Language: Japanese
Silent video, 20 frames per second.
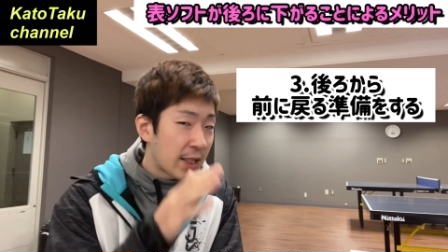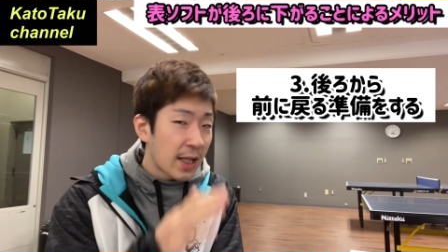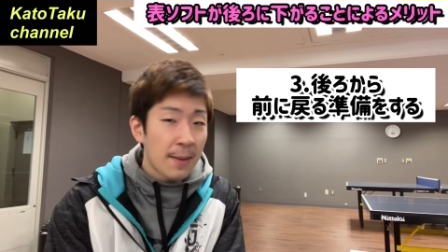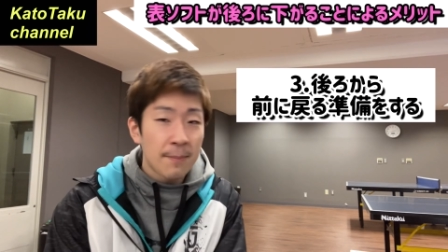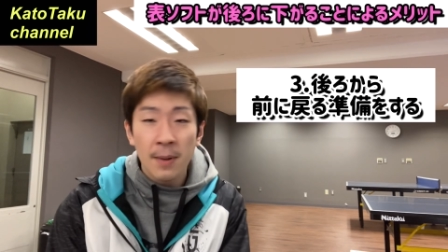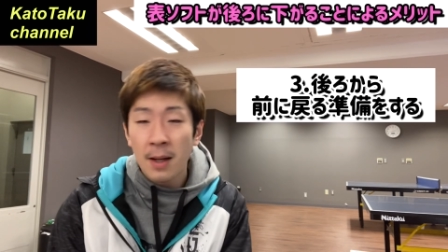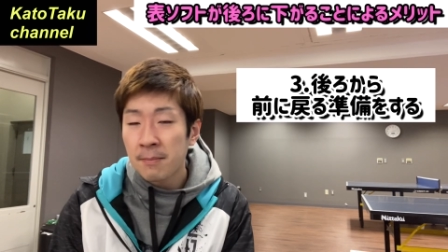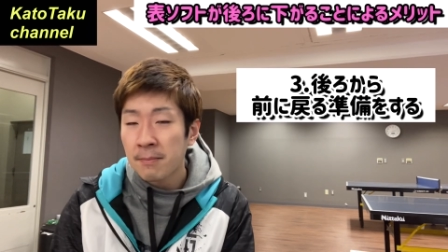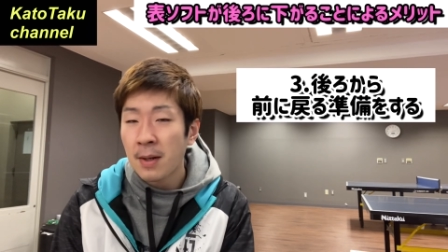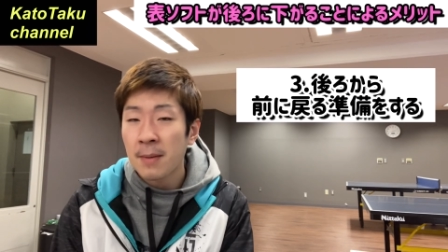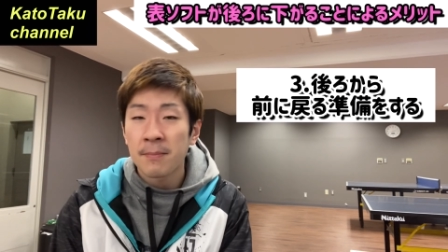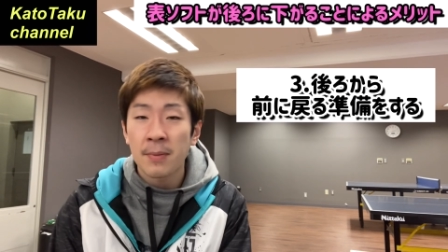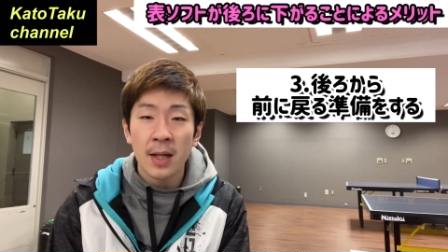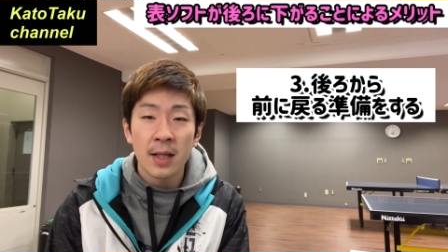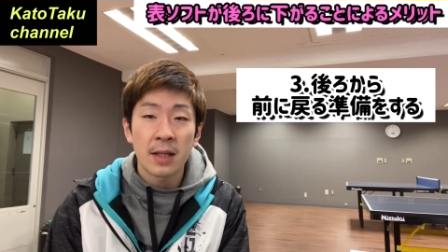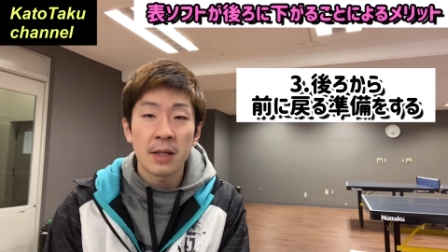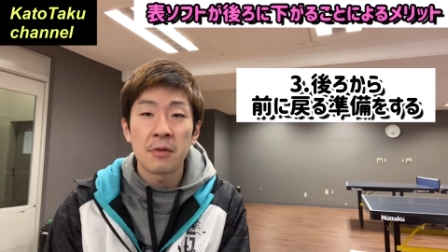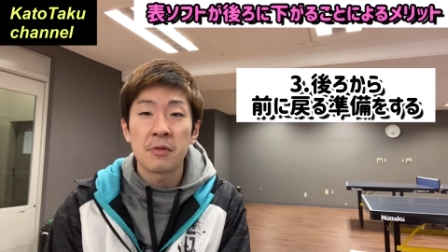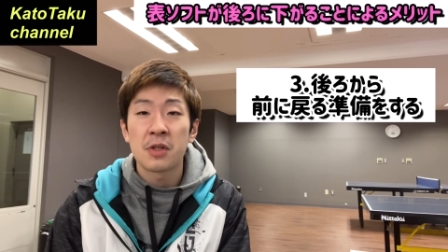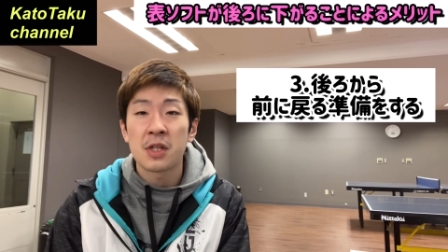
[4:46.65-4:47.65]
き合い
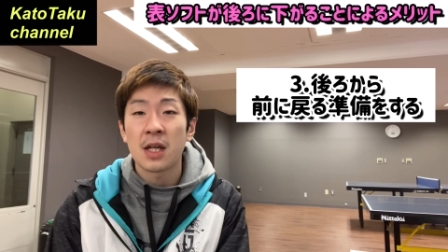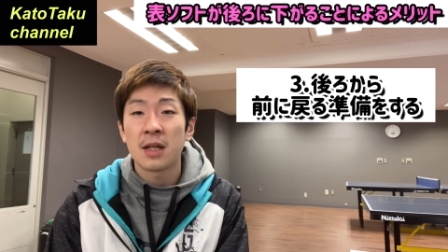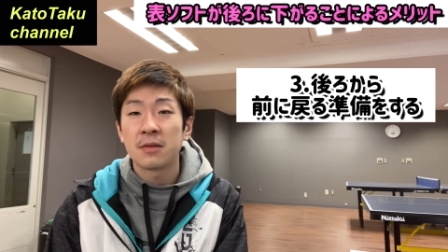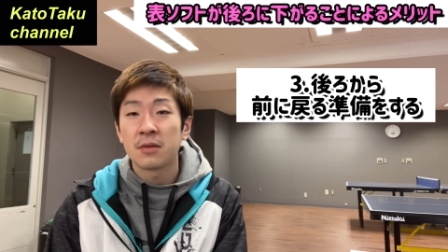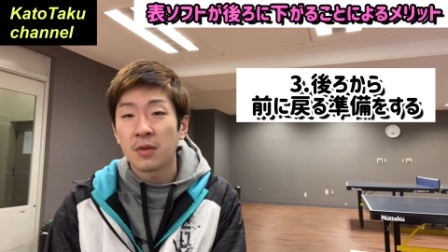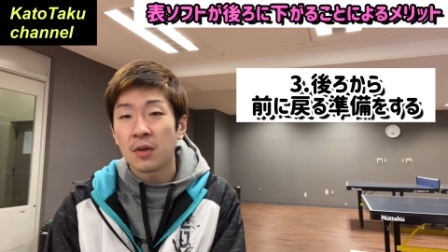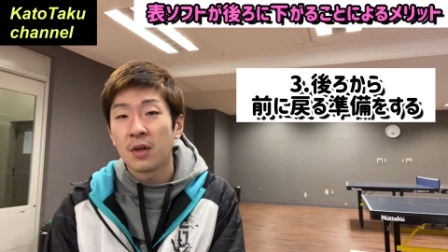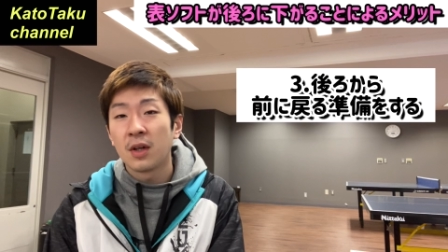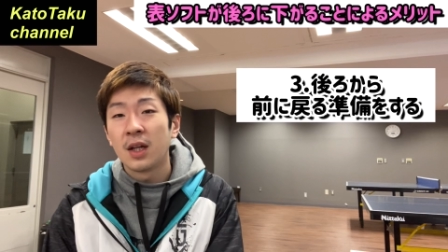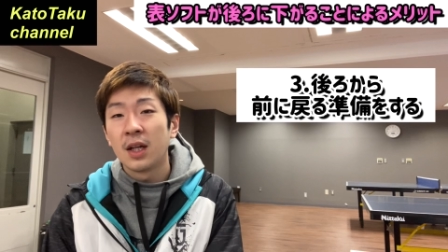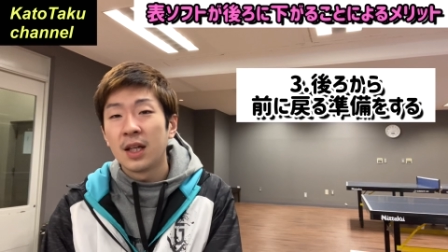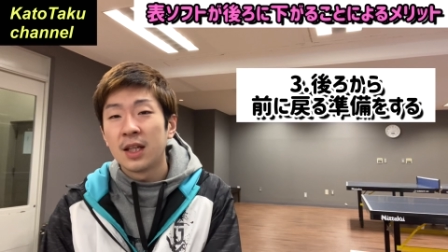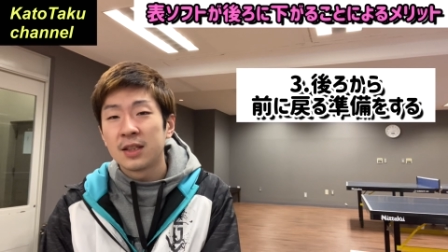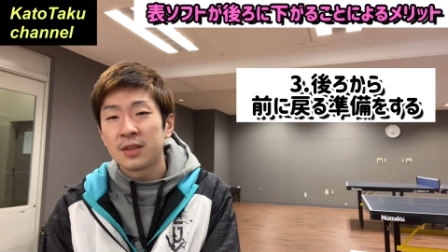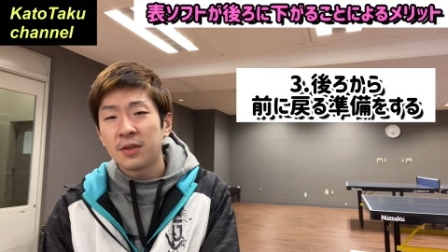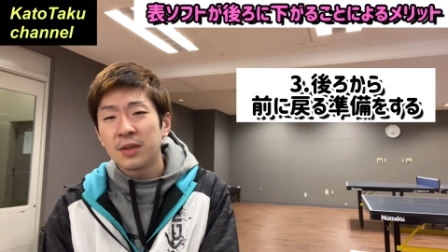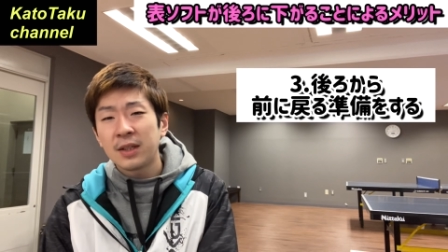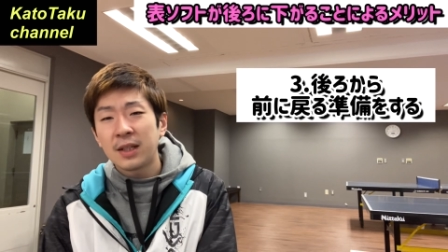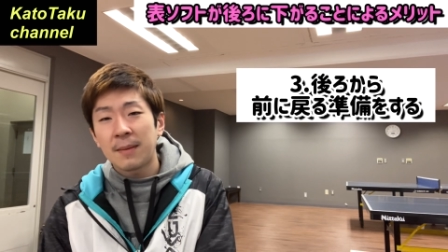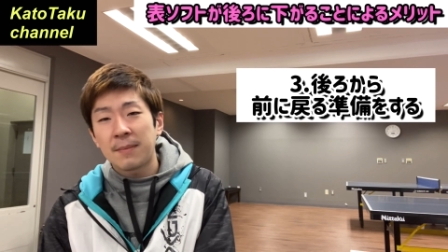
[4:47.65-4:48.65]
パンパンパンって打ち合うと
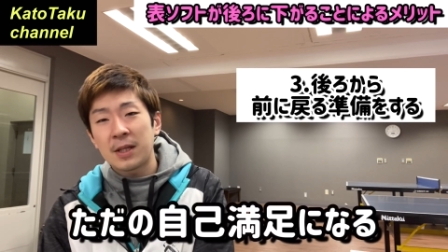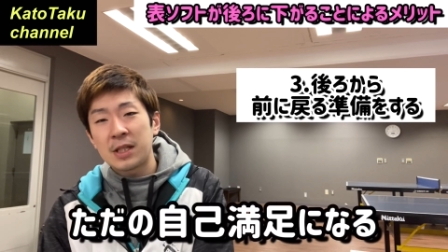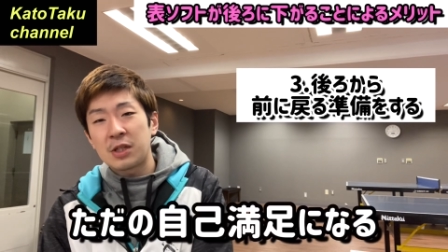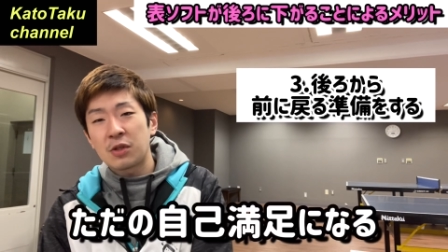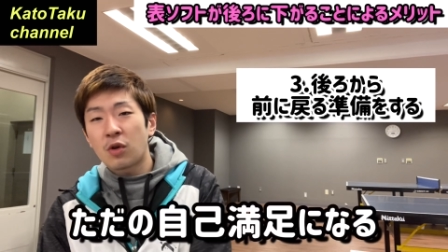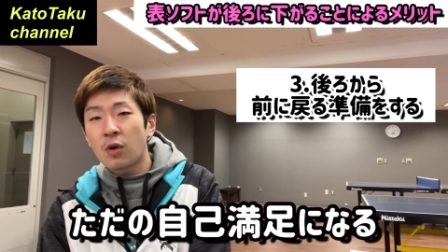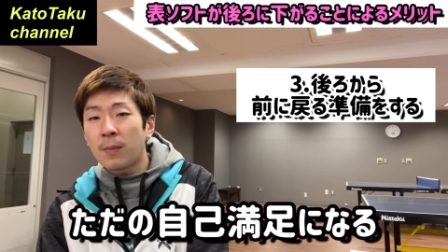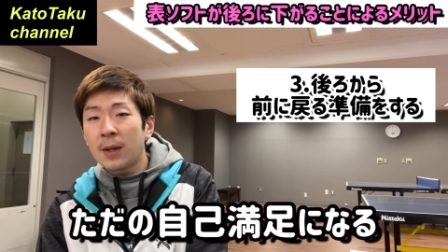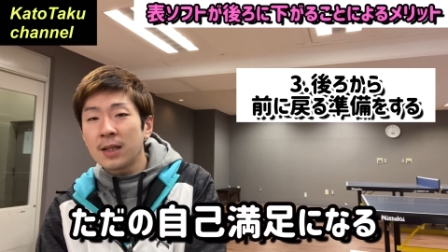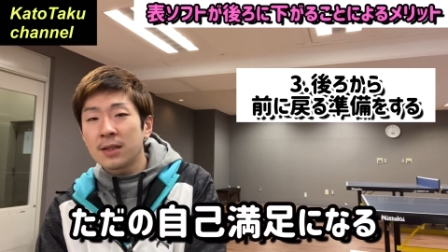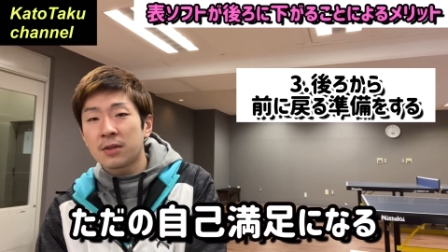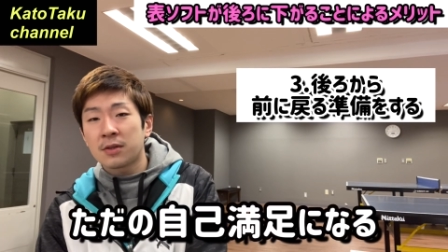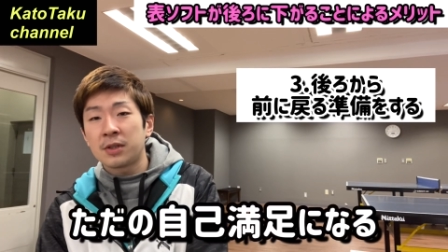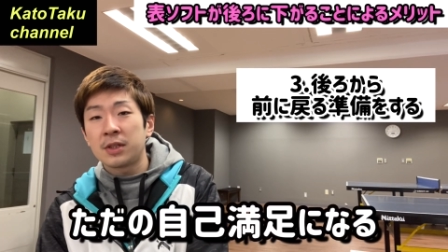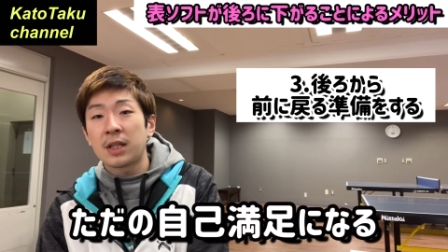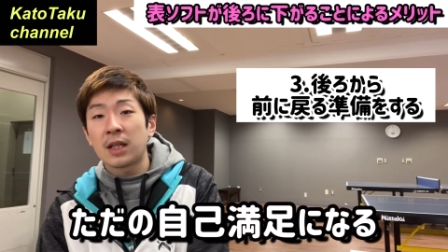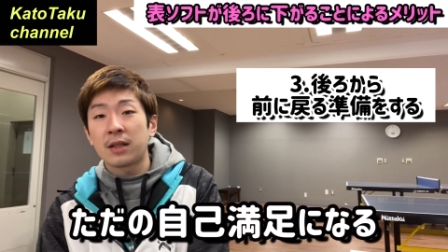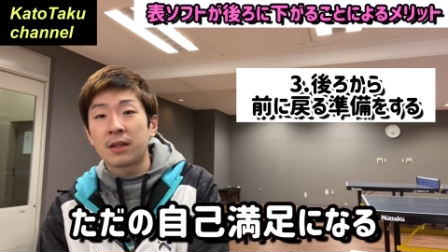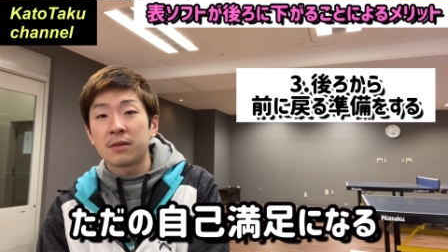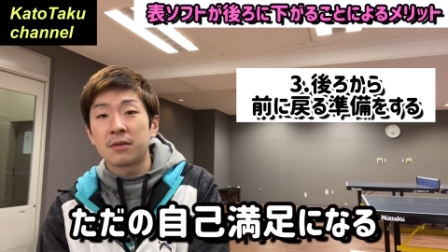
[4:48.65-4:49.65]
それってやっぱ自己満足
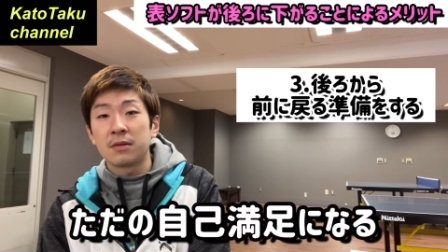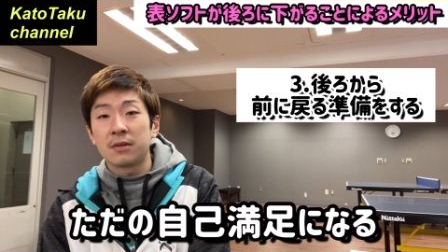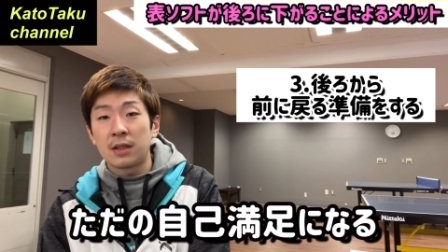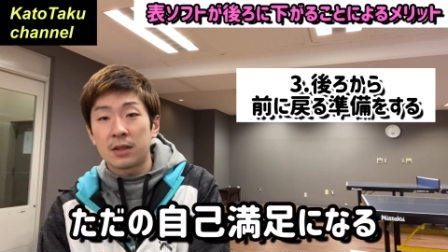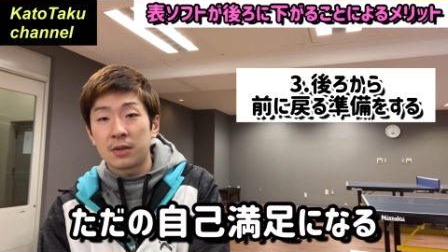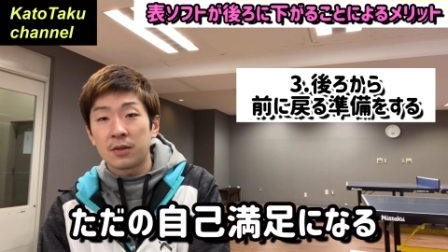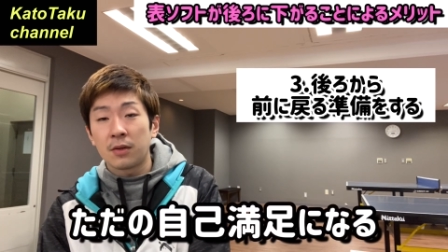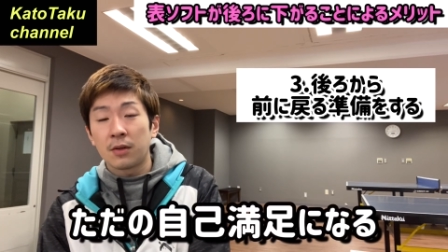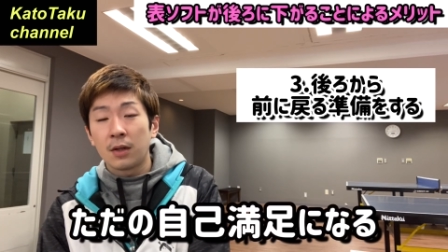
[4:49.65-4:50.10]
になってくるんですよ